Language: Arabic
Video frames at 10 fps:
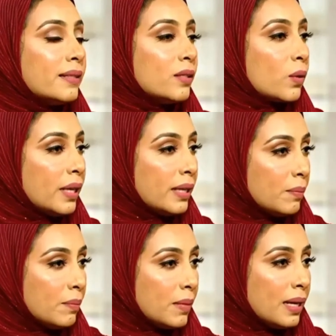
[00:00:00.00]

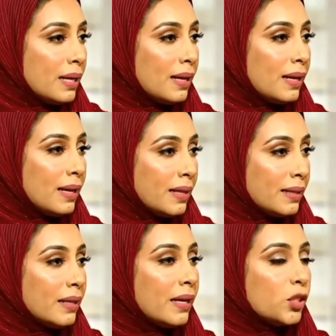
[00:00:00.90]
تقيم آه،
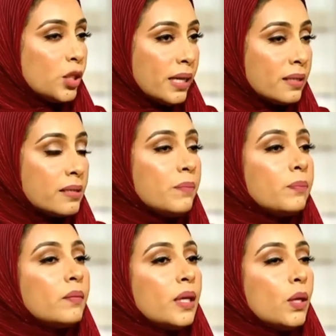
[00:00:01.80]
هذه الجائزة
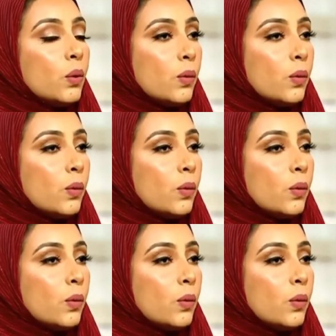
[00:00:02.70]
نعم.